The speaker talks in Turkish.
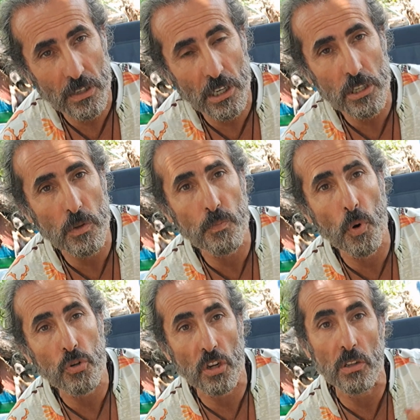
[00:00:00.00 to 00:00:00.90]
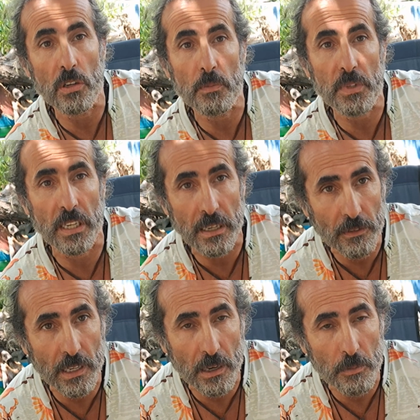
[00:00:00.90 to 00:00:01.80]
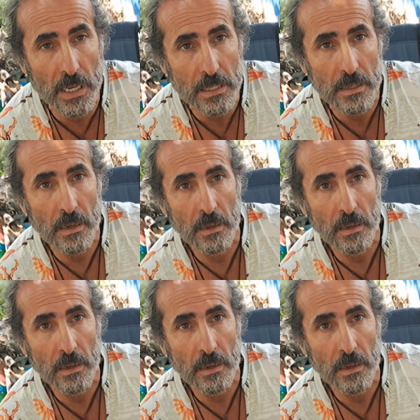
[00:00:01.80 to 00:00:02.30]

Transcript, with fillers: Nasıl borç alınıp geri verilmez?